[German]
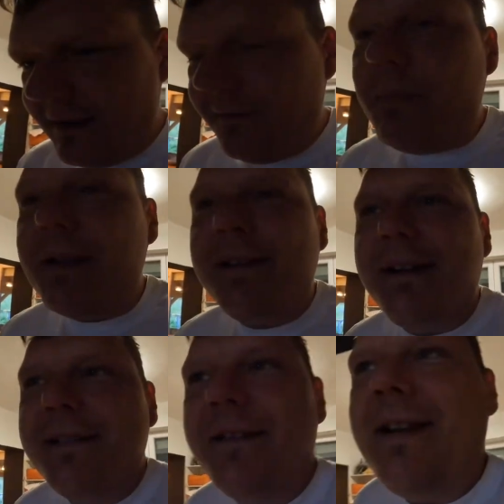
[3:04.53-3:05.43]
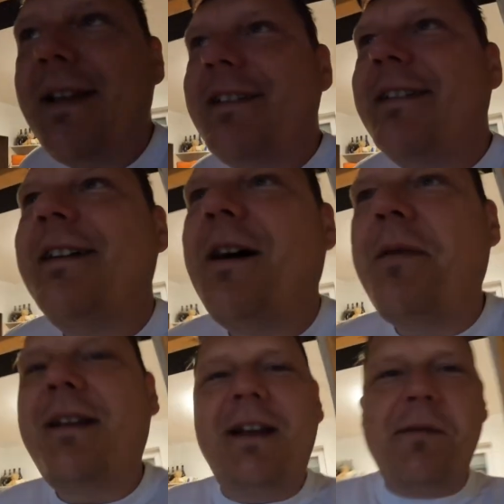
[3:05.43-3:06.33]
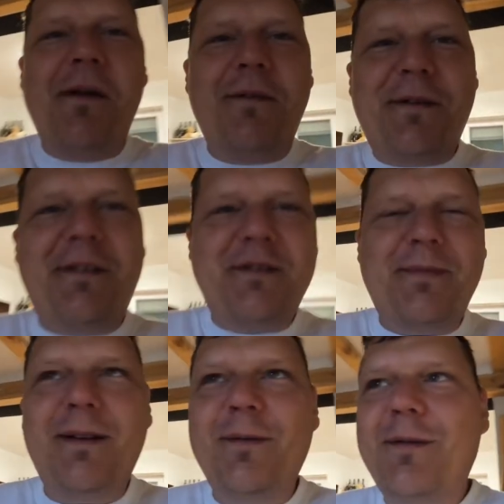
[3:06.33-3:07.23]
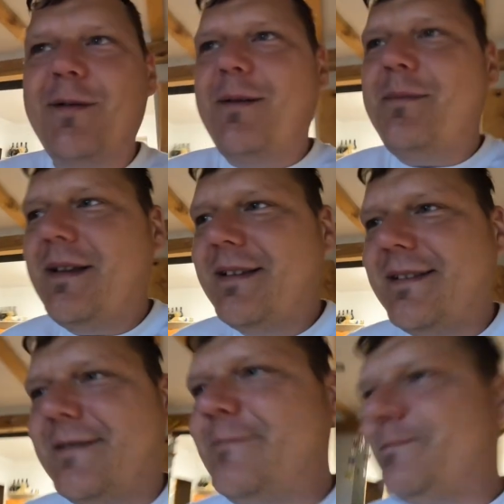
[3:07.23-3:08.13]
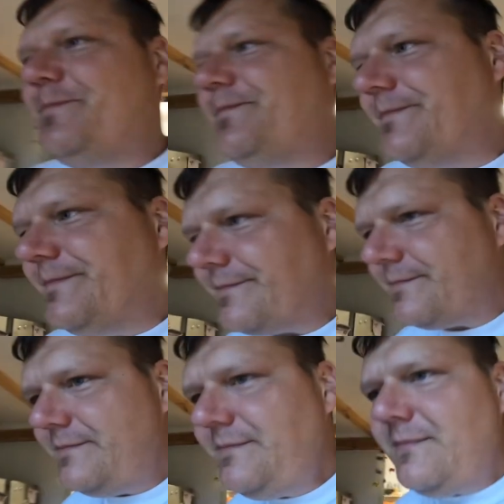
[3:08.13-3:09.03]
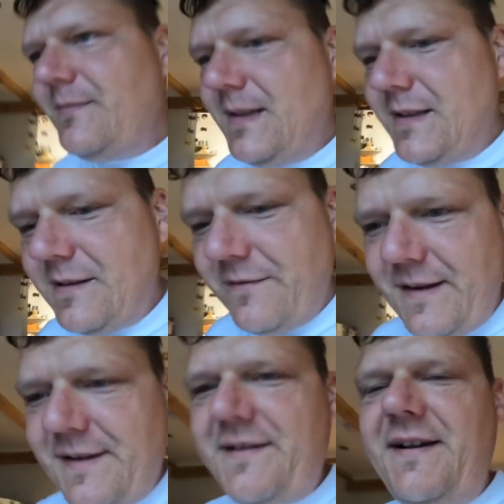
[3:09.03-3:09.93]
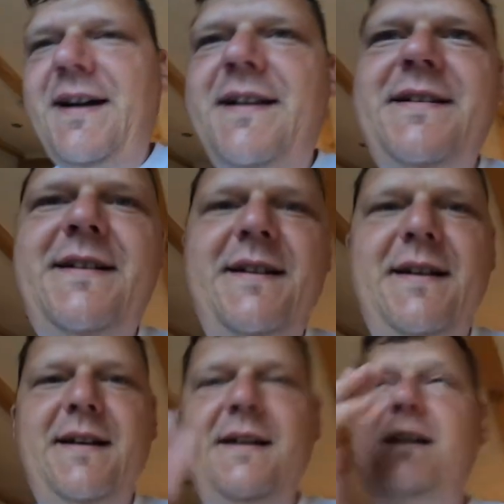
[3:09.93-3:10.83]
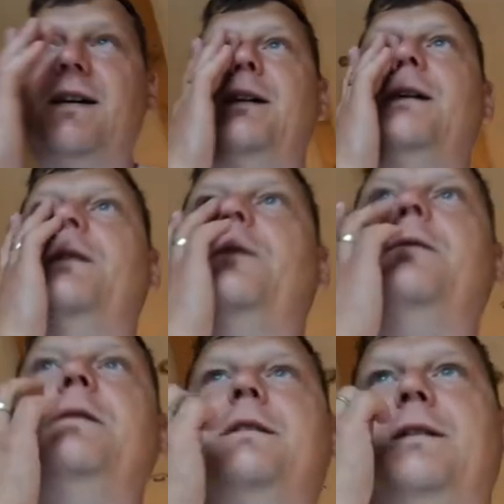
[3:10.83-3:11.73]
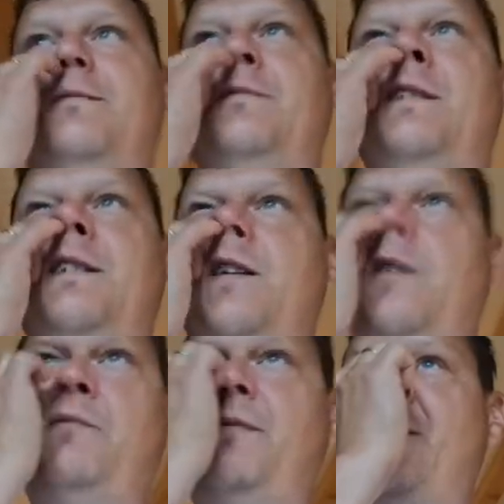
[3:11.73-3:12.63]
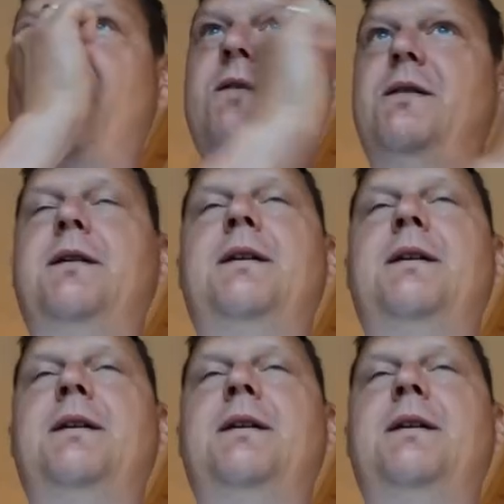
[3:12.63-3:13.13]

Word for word: besser als der letzte, aber die Leberwurst, die schmeckt uns noch am besten. Diese Pfälzer Und ähm, ja, mal gucken.